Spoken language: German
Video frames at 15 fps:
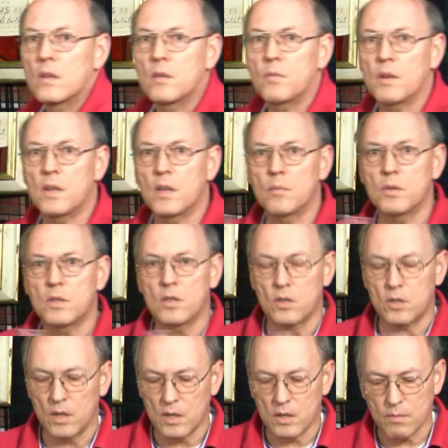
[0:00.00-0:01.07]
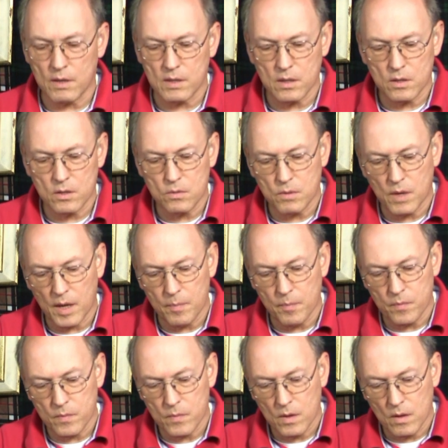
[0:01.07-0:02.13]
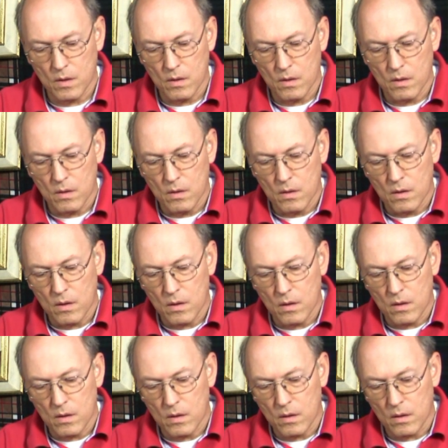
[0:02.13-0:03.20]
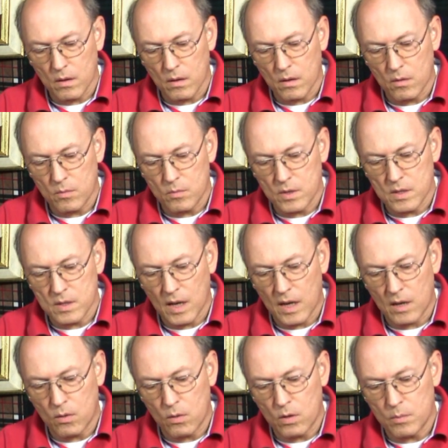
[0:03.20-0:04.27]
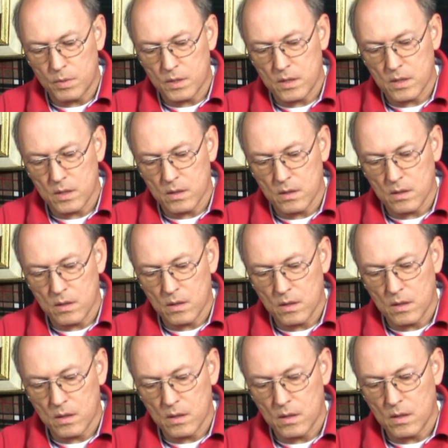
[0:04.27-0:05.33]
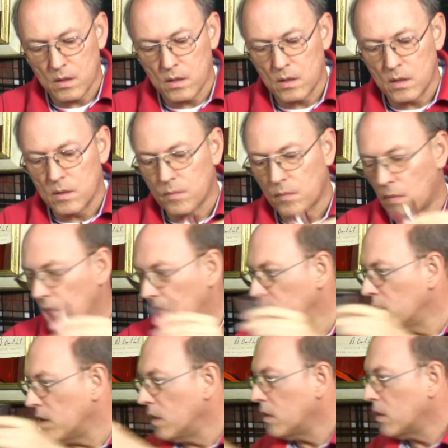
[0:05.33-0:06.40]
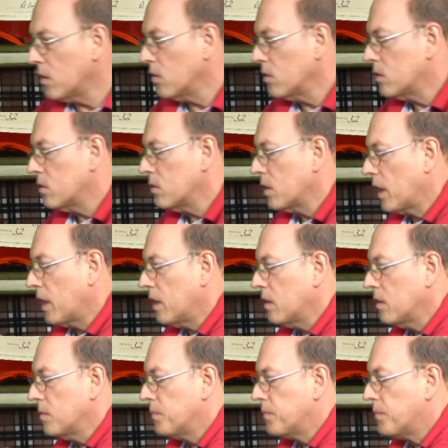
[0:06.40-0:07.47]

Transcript: Ich werde hier ein bisschen stilles Wasser zugeben, äh, um diesen Alkohol ein bisschen in den Hintergrund zu drängen.